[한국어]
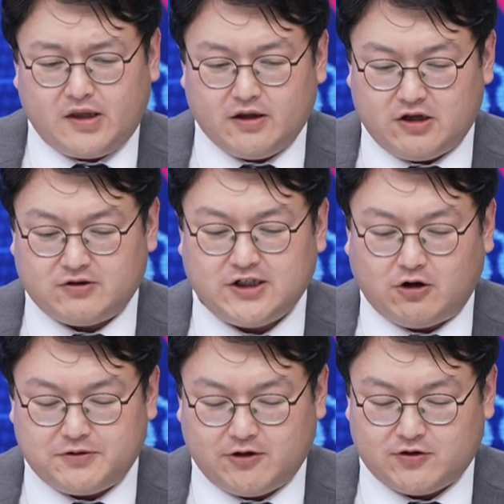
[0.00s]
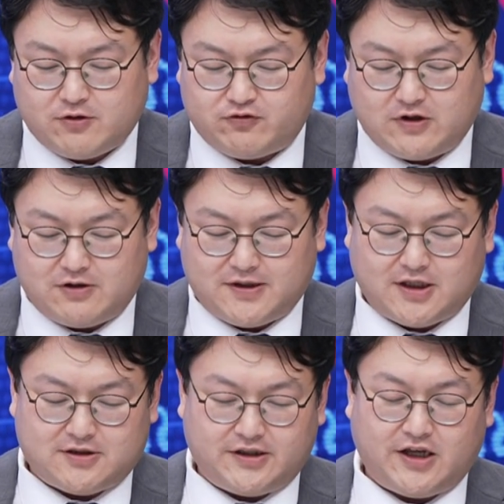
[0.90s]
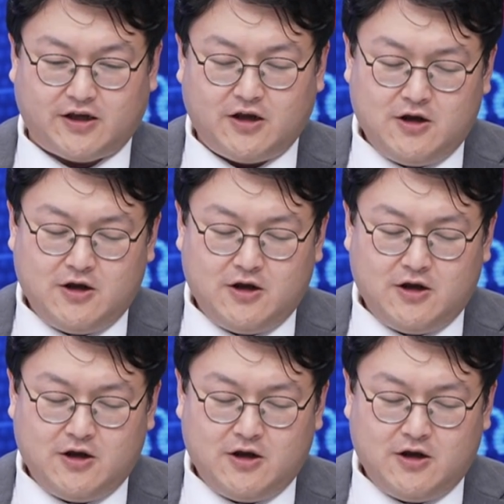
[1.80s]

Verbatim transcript: 경쟁 업체로서 부과를 받았는데